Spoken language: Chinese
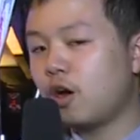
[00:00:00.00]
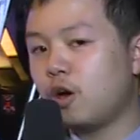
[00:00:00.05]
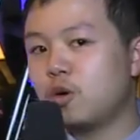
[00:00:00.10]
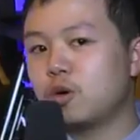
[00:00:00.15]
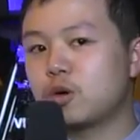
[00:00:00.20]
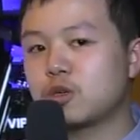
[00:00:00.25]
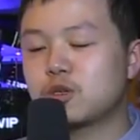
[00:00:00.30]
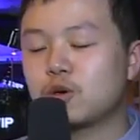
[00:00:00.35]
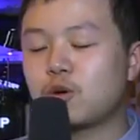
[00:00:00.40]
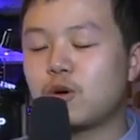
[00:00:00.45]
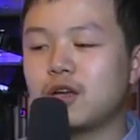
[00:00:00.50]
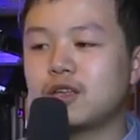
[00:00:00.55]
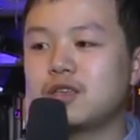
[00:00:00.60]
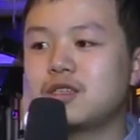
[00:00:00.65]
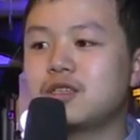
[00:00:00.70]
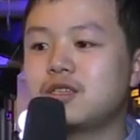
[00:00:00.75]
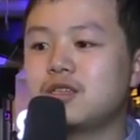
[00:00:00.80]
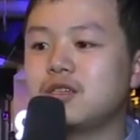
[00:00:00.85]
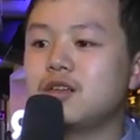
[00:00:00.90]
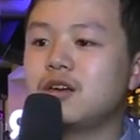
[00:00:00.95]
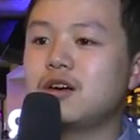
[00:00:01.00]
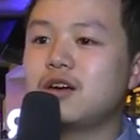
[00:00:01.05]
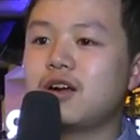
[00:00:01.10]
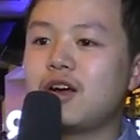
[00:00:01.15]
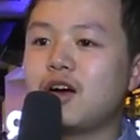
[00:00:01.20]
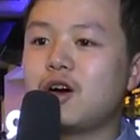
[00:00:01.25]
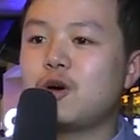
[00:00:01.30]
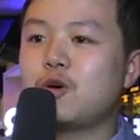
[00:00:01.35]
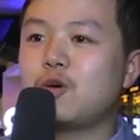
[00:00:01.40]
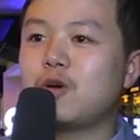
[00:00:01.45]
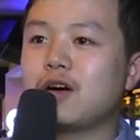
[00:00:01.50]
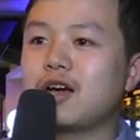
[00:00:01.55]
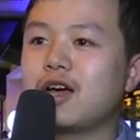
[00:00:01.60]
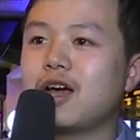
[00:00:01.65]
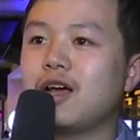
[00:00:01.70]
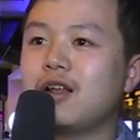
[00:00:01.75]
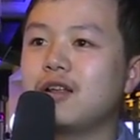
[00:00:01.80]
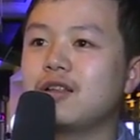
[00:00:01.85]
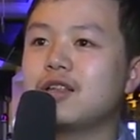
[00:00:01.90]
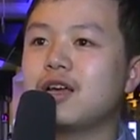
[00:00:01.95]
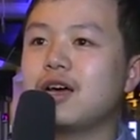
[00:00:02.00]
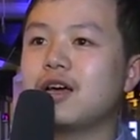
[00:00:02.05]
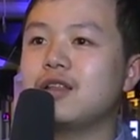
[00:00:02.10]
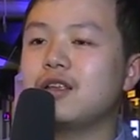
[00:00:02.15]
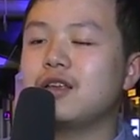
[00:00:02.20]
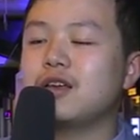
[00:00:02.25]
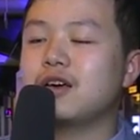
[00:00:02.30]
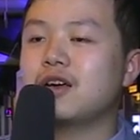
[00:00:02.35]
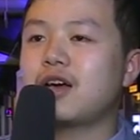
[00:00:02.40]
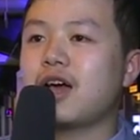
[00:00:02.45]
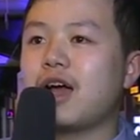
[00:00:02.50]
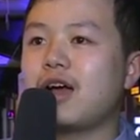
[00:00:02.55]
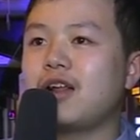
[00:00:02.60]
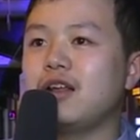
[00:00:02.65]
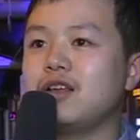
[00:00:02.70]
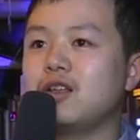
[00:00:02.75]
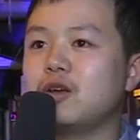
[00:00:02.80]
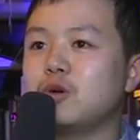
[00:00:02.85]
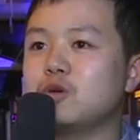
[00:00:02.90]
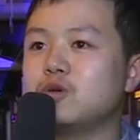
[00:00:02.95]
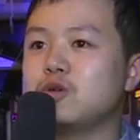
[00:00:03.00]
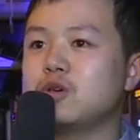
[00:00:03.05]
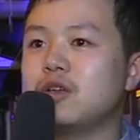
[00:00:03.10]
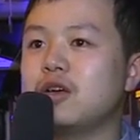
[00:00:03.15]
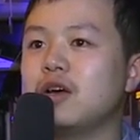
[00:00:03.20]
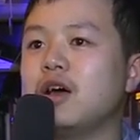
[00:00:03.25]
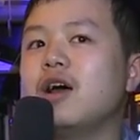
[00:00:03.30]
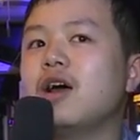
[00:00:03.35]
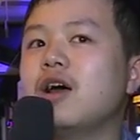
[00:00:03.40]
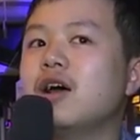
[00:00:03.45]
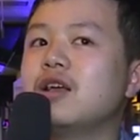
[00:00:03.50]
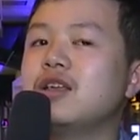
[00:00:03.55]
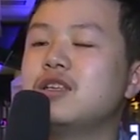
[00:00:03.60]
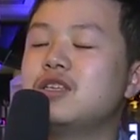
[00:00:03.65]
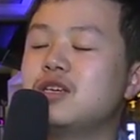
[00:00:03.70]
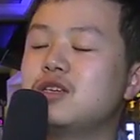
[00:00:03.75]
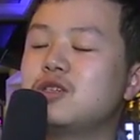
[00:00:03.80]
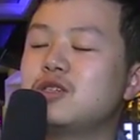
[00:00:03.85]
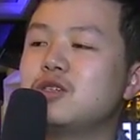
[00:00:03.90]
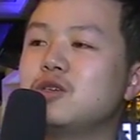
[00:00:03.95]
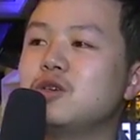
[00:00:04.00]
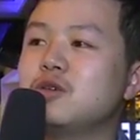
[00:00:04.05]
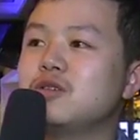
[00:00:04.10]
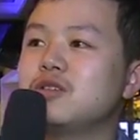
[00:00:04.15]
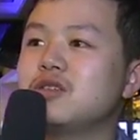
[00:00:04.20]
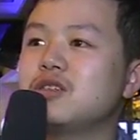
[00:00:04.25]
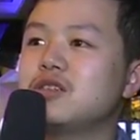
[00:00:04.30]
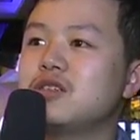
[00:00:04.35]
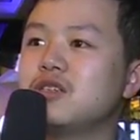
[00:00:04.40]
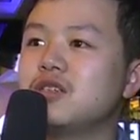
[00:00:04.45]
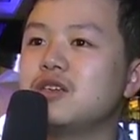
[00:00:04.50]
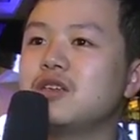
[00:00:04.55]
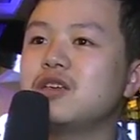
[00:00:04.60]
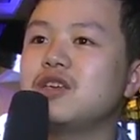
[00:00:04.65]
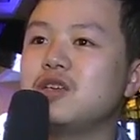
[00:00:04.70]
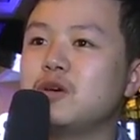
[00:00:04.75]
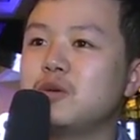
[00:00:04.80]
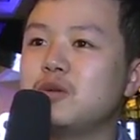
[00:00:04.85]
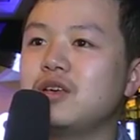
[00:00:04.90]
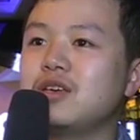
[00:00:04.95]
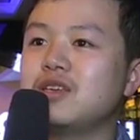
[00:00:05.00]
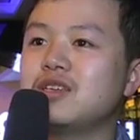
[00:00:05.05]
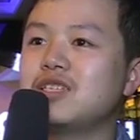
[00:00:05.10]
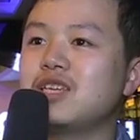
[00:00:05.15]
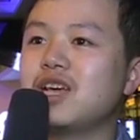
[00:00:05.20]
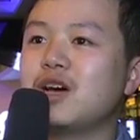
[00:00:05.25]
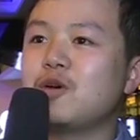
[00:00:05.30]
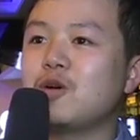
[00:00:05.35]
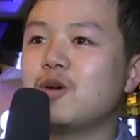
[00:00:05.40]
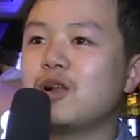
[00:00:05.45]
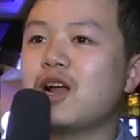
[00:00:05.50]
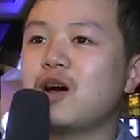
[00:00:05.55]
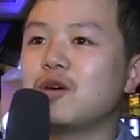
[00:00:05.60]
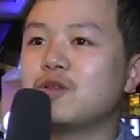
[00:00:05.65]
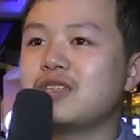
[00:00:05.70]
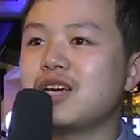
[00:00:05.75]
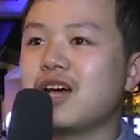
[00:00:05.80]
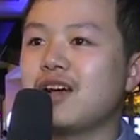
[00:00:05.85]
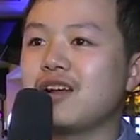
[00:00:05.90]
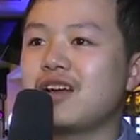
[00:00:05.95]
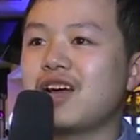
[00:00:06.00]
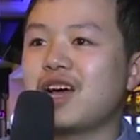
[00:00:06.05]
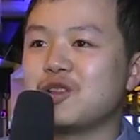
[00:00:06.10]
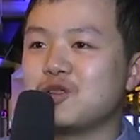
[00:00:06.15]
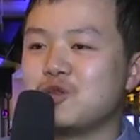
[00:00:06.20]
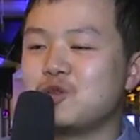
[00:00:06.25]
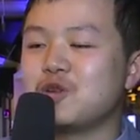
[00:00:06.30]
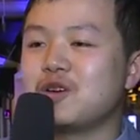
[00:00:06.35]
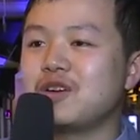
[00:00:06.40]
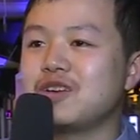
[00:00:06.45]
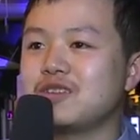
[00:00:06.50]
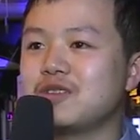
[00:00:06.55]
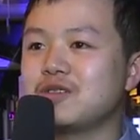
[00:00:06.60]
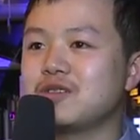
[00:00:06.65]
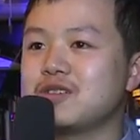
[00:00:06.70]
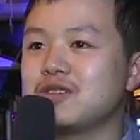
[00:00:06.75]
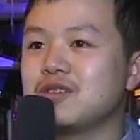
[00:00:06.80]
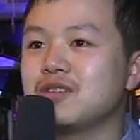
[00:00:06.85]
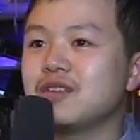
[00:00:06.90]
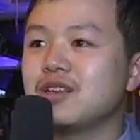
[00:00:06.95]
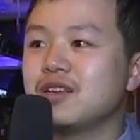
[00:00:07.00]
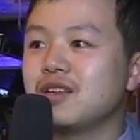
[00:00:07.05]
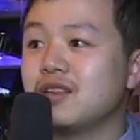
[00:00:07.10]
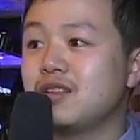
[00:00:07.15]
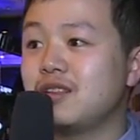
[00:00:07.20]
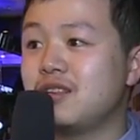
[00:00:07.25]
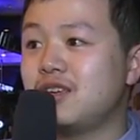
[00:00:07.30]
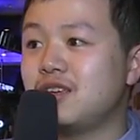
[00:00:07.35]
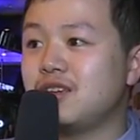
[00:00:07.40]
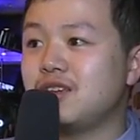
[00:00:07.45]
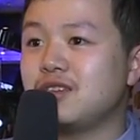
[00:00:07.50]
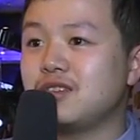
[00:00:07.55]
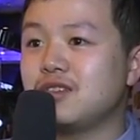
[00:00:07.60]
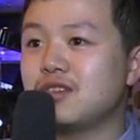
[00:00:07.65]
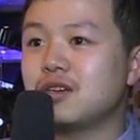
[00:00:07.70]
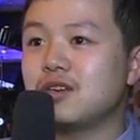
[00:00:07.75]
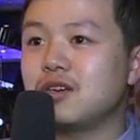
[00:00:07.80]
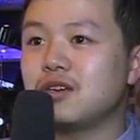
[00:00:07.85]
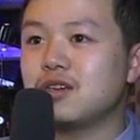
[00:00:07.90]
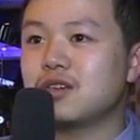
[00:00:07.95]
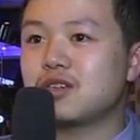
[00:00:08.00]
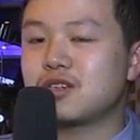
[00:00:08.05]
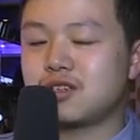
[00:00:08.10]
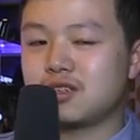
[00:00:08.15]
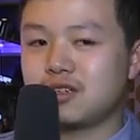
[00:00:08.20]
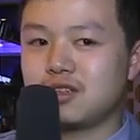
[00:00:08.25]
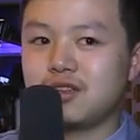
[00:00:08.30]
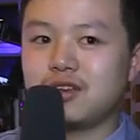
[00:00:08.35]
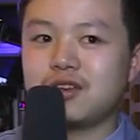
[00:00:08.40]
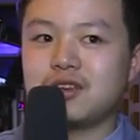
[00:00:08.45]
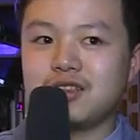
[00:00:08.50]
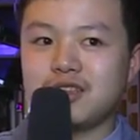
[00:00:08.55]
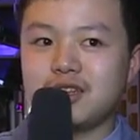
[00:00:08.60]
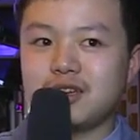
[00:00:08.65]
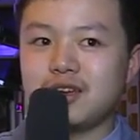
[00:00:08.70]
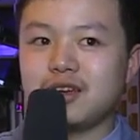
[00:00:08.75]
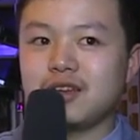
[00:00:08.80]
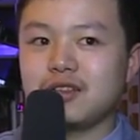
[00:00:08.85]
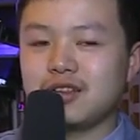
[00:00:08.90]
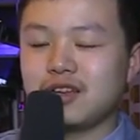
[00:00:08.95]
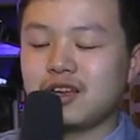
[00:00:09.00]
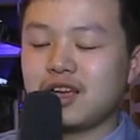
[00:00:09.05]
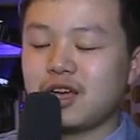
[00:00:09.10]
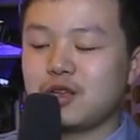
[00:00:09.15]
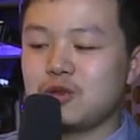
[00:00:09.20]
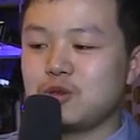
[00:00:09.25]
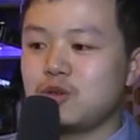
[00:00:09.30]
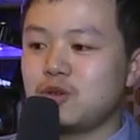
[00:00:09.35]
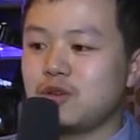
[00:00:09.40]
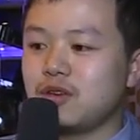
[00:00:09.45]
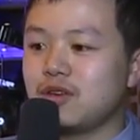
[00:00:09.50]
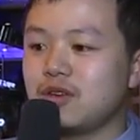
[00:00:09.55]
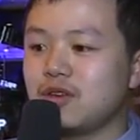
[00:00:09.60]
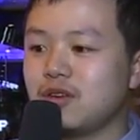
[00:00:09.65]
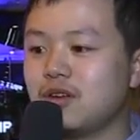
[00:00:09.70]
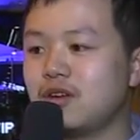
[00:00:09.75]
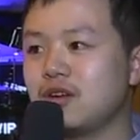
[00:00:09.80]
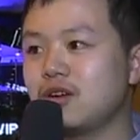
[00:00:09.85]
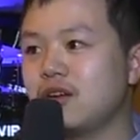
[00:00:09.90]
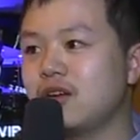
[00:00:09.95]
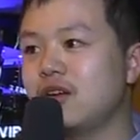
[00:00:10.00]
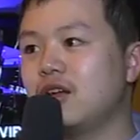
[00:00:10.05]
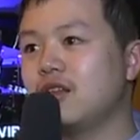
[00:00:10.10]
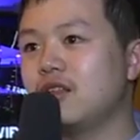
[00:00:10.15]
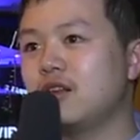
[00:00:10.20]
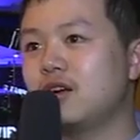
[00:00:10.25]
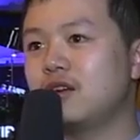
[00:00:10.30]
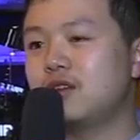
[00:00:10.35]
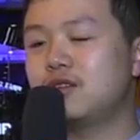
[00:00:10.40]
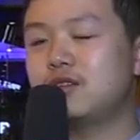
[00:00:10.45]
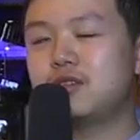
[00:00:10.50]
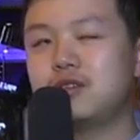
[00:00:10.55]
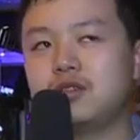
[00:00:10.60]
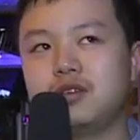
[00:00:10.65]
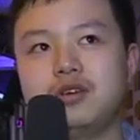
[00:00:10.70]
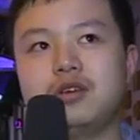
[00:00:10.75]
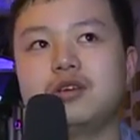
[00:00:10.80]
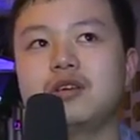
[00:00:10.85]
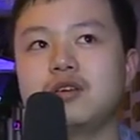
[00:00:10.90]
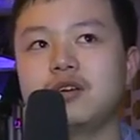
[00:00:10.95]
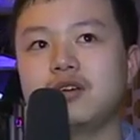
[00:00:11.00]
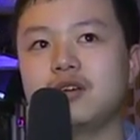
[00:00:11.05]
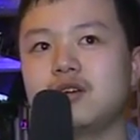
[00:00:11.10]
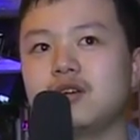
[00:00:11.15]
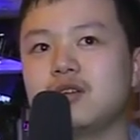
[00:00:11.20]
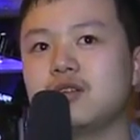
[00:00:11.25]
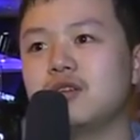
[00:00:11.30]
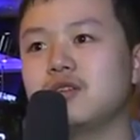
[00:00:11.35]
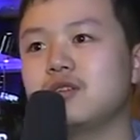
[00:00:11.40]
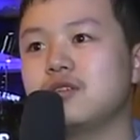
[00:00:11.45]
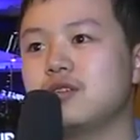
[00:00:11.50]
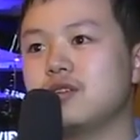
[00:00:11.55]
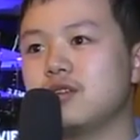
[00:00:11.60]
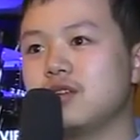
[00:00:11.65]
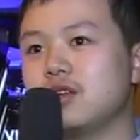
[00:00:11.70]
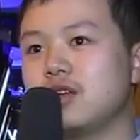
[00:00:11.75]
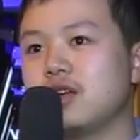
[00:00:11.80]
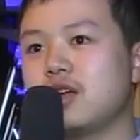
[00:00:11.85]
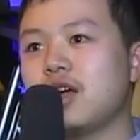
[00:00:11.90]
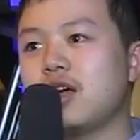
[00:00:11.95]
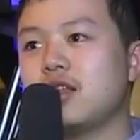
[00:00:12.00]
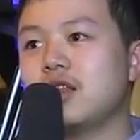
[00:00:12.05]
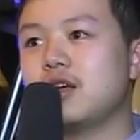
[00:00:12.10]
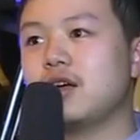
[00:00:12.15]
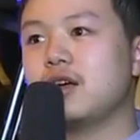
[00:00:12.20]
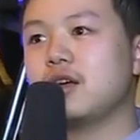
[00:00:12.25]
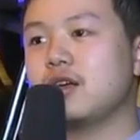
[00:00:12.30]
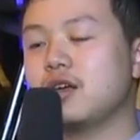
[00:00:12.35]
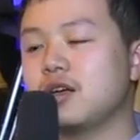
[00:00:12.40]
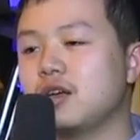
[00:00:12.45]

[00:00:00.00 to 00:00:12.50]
我是广西的，然后我看了他那个凯里的，我觉得，简直就是有点像我老家的感觉，就是，挺真实的那样的感觉，而且可能看他，